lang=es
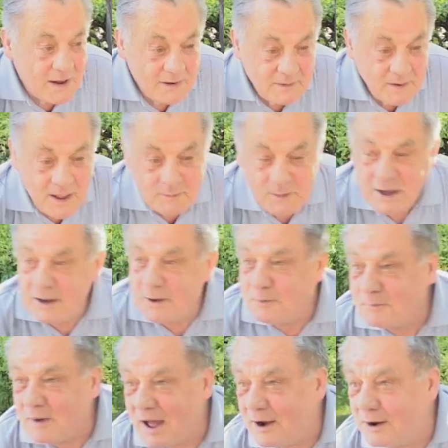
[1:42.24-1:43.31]
Aquí en
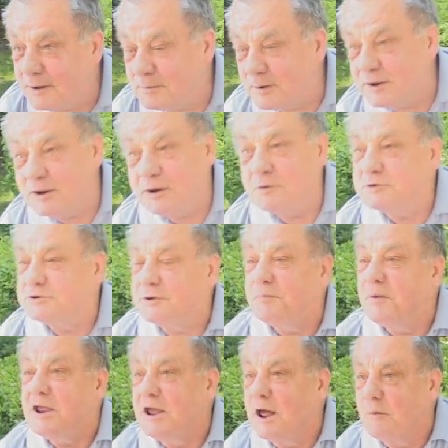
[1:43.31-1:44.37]
de bandidos te
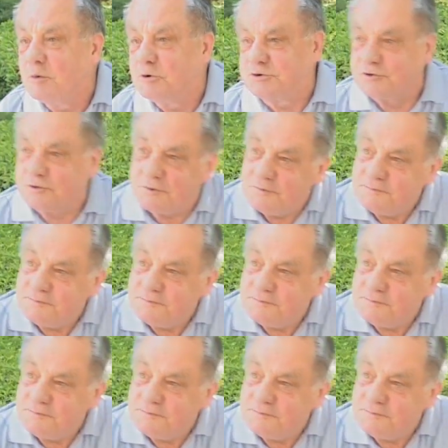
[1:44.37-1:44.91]
pican mucho.